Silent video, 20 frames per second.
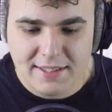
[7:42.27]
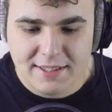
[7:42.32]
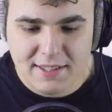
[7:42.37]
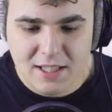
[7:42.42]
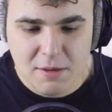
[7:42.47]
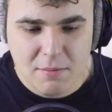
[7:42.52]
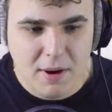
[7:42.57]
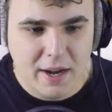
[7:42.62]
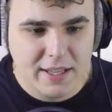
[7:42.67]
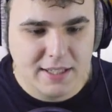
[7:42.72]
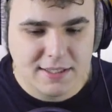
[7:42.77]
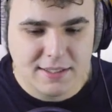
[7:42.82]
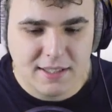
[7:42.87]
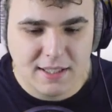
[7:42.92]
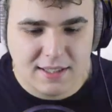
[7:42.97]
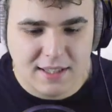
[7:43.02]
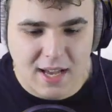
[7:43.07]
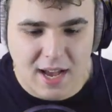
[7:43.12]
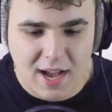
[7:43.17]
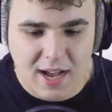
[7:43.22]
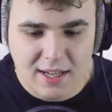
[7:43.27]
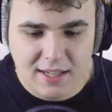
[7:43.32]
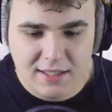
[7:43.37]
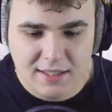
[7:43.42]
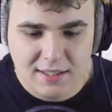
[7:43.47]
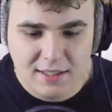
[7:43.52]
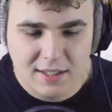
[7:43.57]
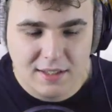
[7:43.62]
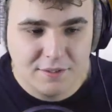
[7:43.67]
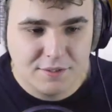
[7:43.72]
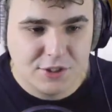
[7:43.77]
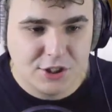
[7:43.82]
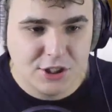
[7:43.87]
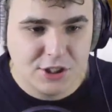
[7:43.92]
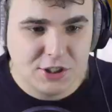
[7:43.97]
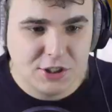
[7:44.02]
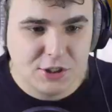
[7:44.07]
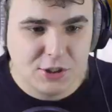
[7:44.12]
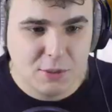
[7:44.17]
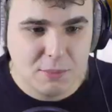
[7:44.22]
okay, skiba jest na tak
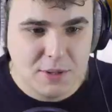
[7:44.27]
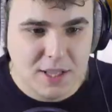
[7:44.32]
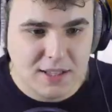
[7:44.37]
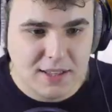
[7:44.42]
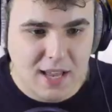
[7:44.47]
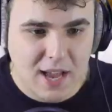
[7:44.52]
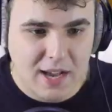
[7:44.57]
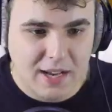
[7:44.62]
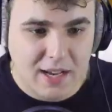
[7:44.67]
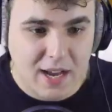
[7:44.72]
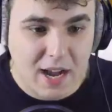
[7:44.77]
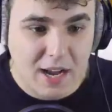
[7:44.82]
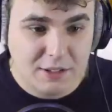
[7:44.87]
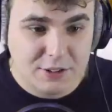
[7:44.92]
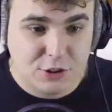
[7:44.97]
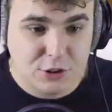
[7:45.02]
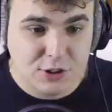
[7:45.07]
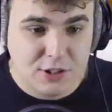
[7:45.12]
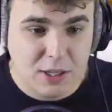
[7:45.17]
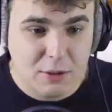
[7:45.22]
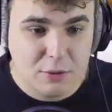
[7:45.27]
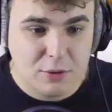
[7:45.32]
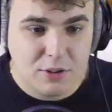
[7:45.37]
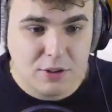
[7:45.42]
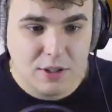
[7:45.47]
Wszyscy są na tak. A, zostało,